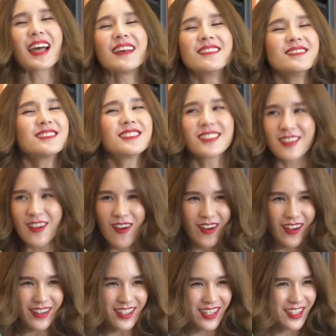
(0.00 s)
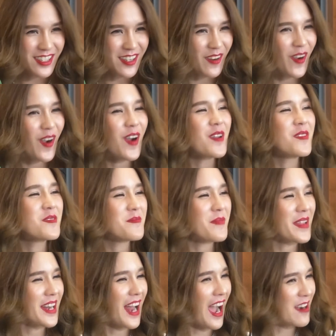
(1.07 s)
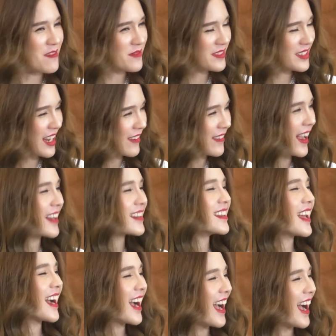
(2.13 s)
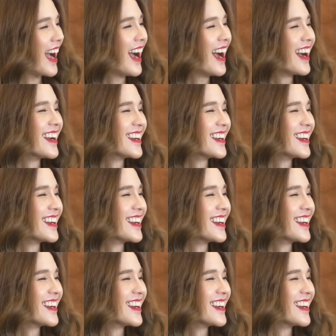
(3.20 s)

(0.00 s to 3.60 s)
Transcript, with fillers: ท่านสึกก่อน แล้วเดี๋ยวค่อยไปทำแล้วกันนะคะ